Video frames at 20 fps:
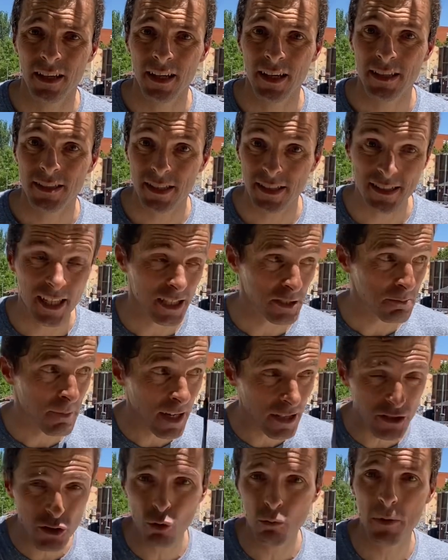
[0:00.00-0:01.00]
Si estás
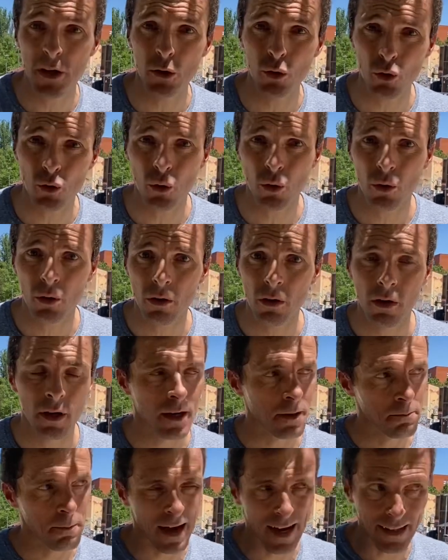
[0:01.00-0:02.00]
más de un minuto,
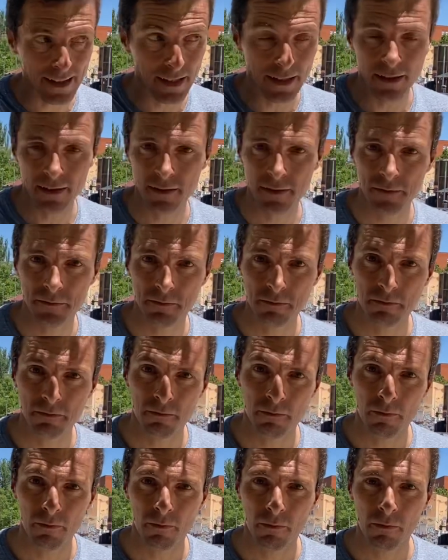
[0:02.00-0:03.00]
bájate.
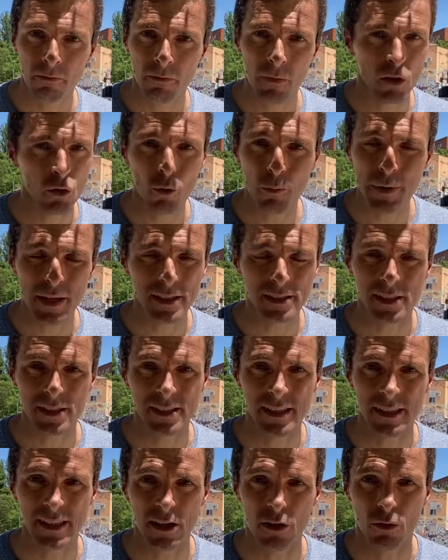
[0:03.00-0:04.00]
No pienses
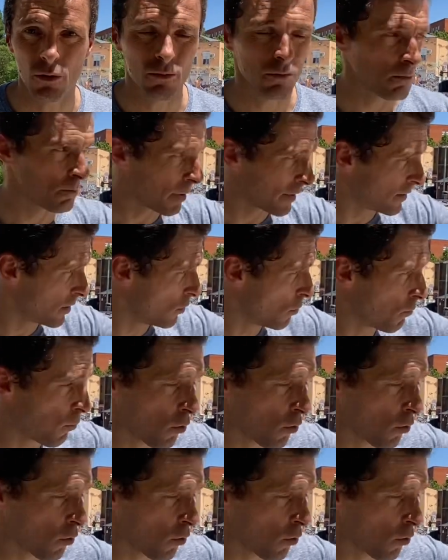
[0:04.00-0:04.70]
en ello. Patina un